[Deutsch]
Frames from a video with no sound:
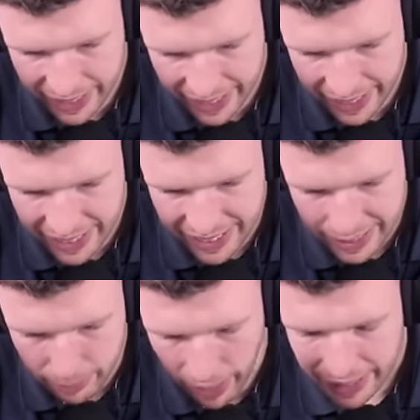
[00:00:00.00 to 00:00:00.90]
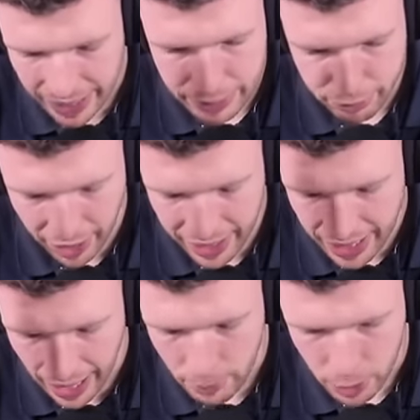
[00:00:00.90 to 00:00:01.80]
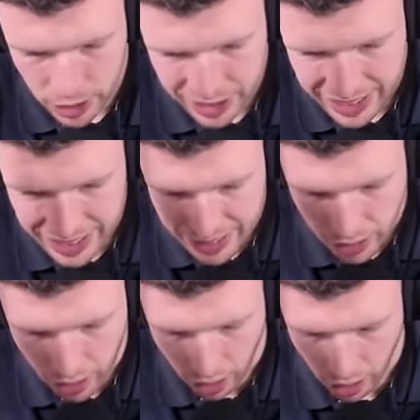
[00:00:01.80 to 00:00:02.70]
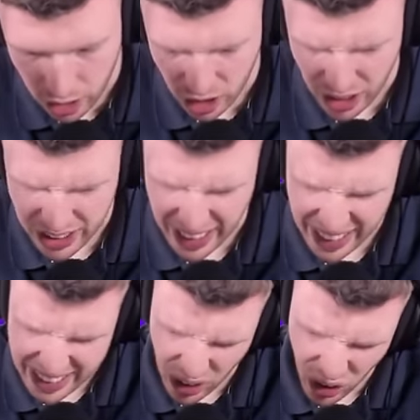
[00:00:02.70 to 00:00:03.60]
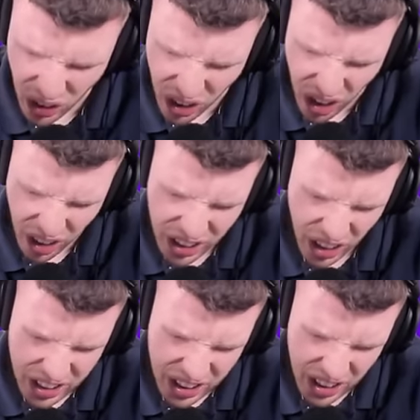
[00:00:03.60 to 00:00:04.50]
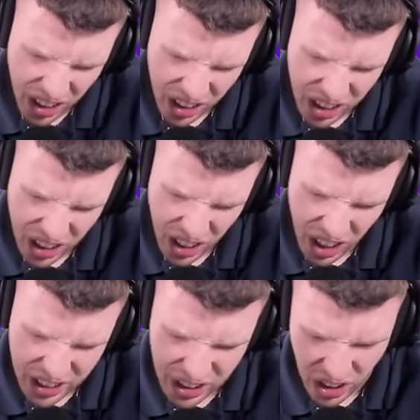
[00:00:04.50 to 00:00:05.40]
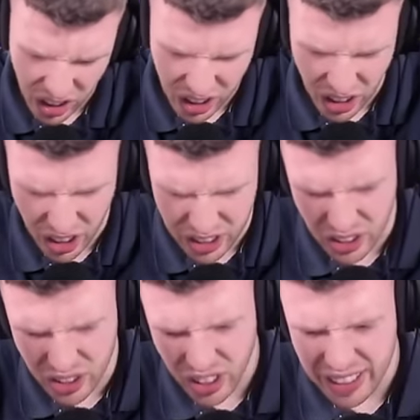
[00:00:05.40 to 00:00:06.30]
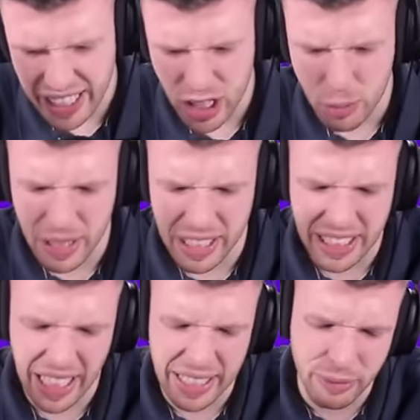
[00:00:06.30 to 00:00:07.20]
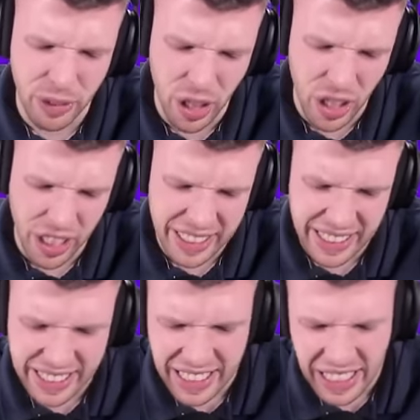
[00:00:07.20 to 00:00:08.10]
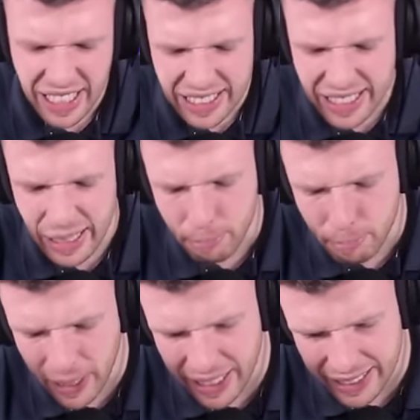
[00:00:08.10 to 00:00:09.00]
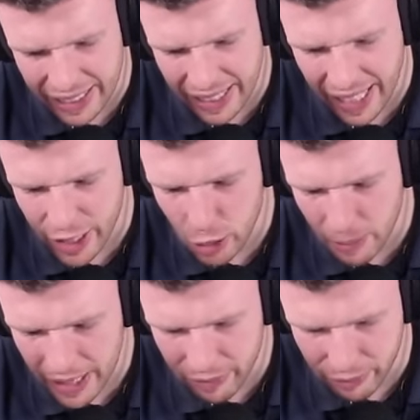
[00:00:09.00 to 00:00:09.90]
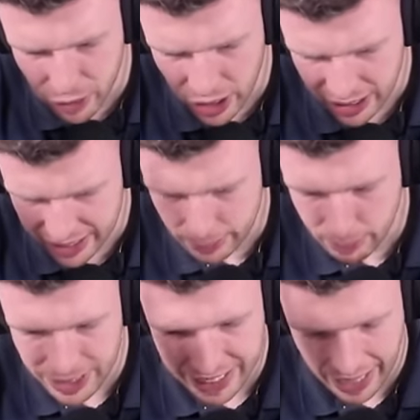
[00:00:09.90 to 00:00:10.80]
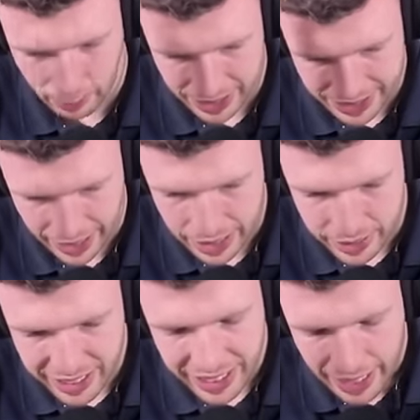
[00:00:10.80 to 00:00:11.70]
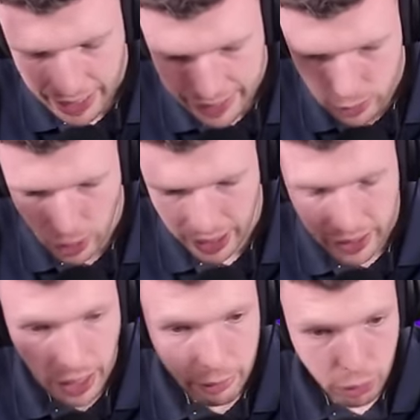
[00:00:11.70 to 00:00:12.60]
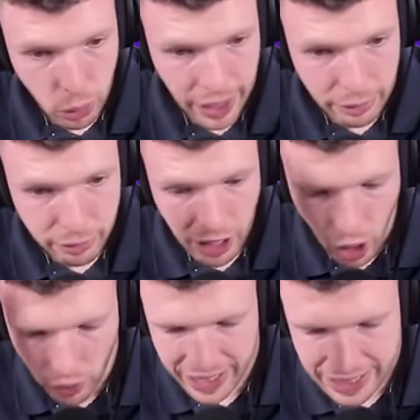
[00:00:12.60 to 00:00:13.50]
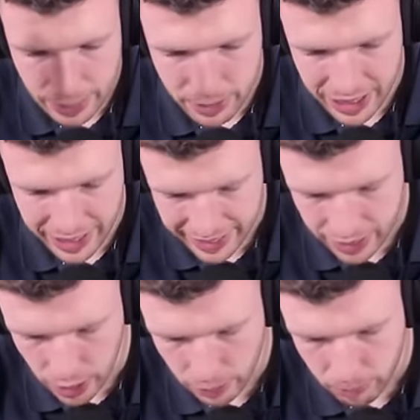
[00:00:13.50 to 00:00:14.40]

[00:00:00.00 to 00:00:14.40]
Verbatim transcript: Der Gegner ist smart, er hat die Pfeile, aber... Oh Gott, er ist auch... Oh Gott, oh Gott, oh Gott, oh Gott. Er spielt halt wirklich den Pissigen. Er spielt wirklich den Pissigen. Aber das Geile ist, die Crackerin hat Full Life. Und jetzt gibt es hier den Ritter.